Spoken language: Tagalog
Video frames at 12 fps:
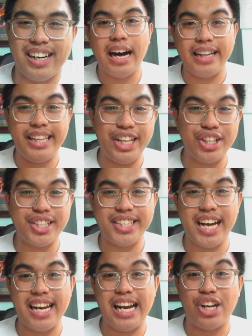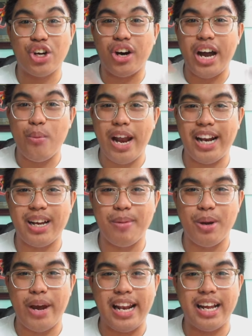At dito sa channel ko ay welcome
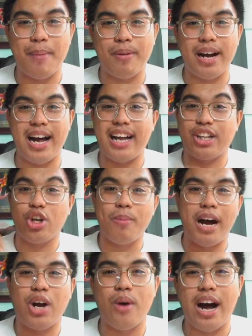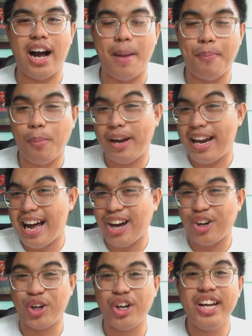na welcome ka at gumagawa nga po pala
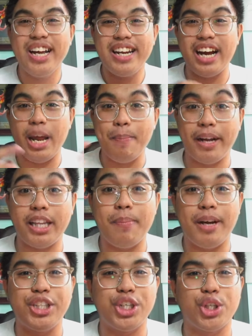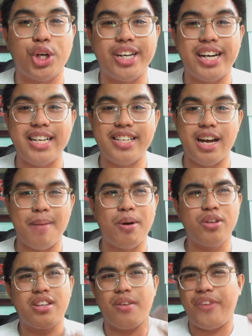ako ng iba't ibang tutorials na
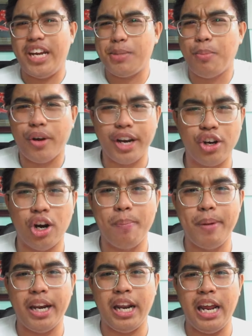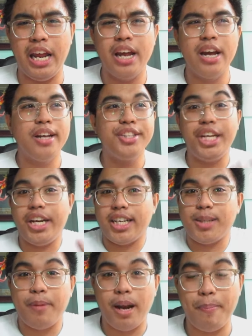about sa Facebook recovery,
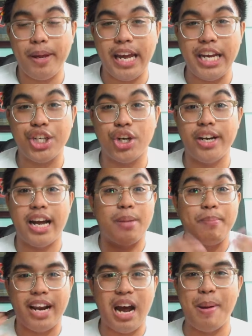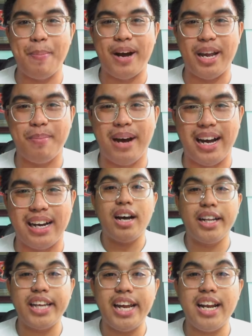Gcash verification at marami pang iba.
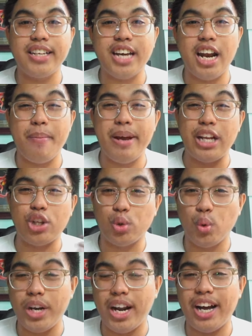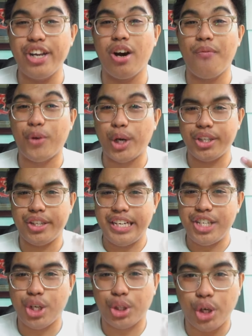At ayun lang sana may natutunan kayo for
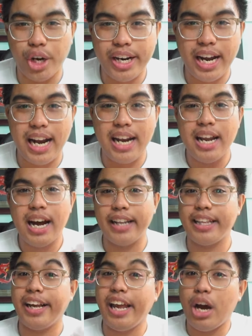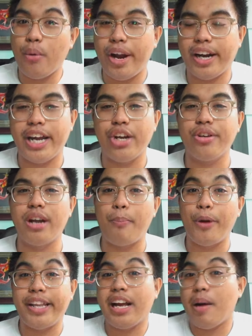today's tutorial at naging aware kayo na
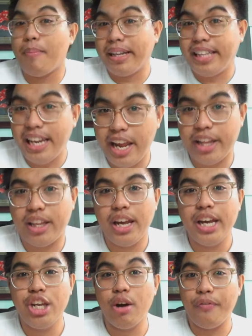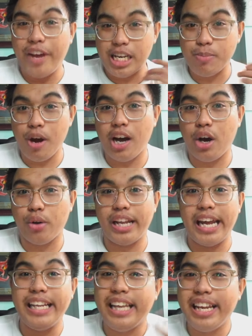pwede nga ma-delete yung Facebook account
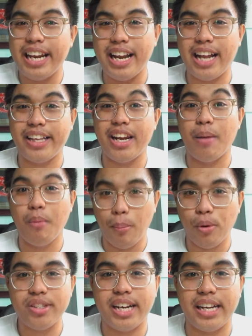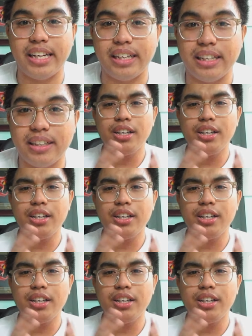na hindi na natin nabubuksan.